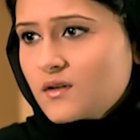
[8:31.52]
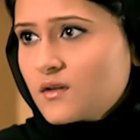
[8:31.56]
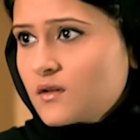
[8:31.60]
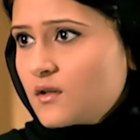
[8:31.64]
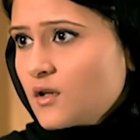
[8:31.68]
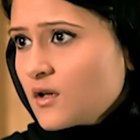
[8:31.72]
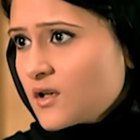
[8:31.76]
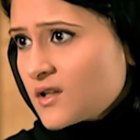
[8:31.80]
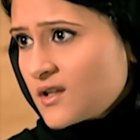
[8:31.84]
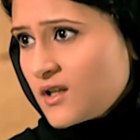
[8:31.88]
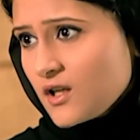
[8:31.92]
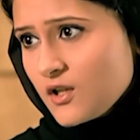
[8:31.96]

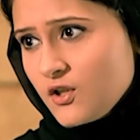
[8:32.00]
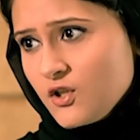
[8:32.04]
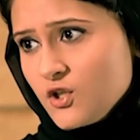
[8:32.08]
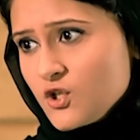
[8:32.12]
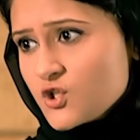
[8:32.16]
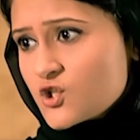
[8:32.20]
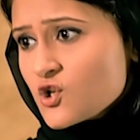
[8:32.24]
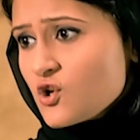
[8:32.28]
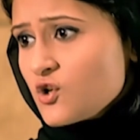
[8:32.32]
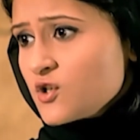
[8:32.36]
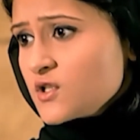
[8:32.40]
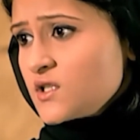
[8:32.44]
ترضى ان
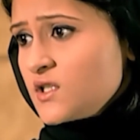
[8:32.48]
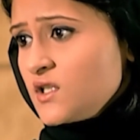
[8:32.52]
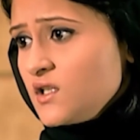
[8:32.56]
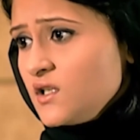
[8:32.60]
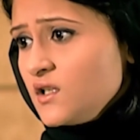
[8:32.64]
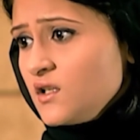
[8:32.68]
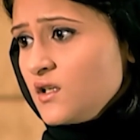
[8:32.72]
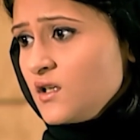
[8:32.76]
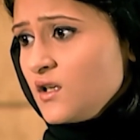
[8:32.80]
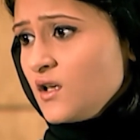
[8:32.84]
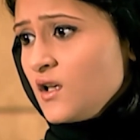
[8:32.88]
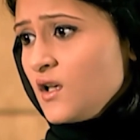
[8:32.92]
جوزي
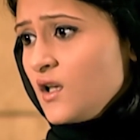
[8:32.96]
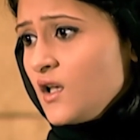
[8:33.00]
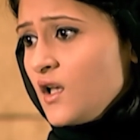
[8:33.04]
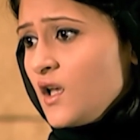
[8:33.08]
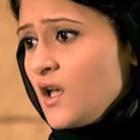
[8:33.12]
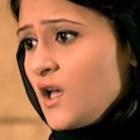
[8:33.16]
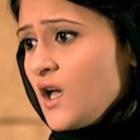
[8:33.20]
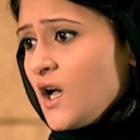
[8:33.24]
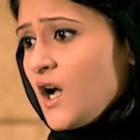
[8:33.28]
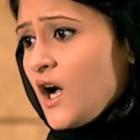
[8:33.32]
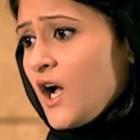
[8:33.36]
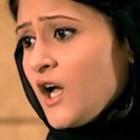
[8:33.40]

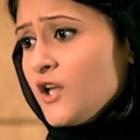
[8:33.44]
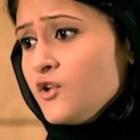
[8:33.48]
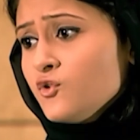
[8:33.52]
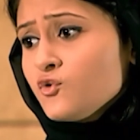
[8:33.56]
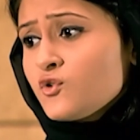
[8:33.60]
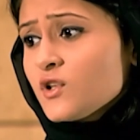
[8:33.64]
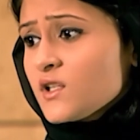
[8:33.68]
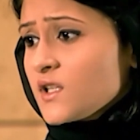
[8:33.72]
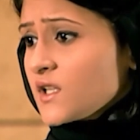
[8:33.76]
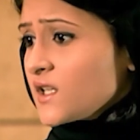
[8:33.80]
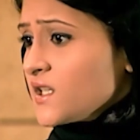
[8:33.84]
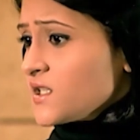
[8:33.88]
عينه
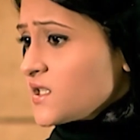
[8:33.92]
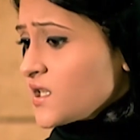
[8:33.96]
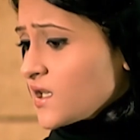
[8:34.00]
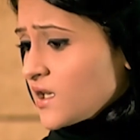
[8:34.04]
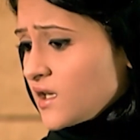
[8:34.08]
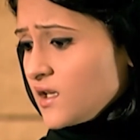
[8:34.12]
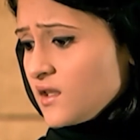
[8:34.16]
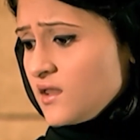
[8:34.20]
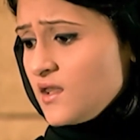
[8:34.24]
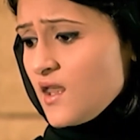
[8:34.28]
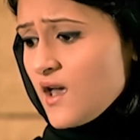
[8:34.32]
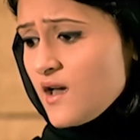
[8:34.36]
تتكسر
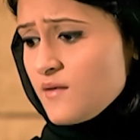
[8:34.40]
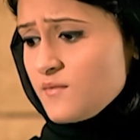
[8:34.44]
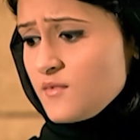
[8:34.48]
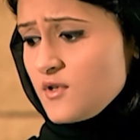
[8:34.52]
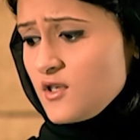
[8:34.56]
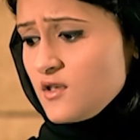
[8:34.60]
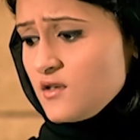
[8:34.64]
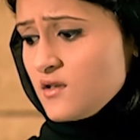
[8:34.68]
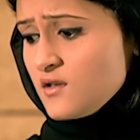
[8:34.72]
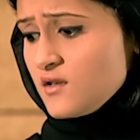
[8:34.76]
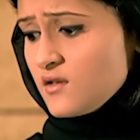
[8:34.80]
قدامي